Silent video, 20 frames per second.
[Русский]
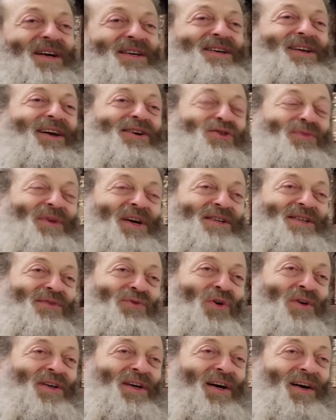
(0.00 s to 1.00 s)
родилась у меня
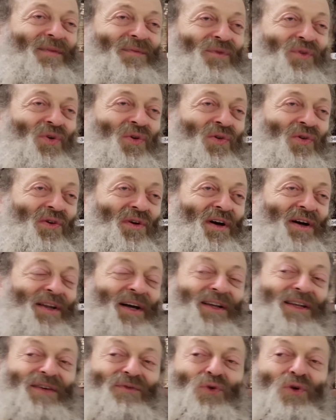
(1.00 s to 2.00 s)
сегодня. Ну,
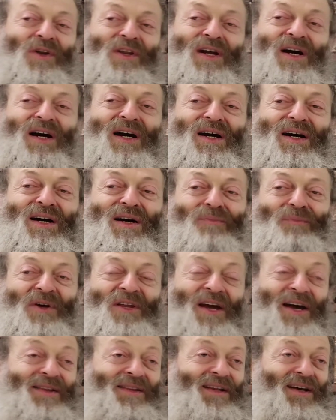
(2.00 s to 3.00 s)
она довольно э,
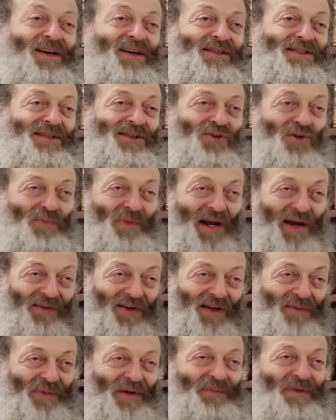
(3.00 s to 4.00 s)
понятная, если ее
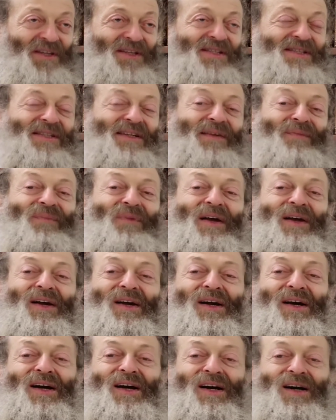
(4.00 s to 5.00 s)
правильно преподнести.
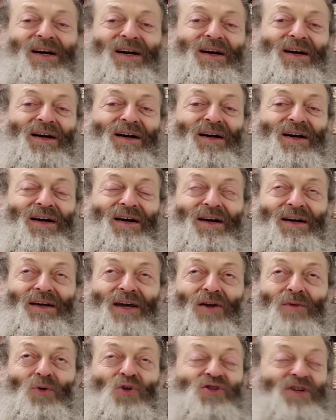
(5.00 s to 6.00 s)
Э,
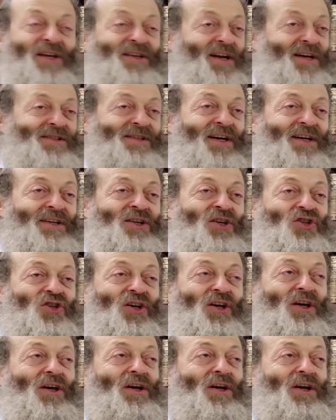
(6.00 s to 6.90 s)
я люблю читать разные книжки,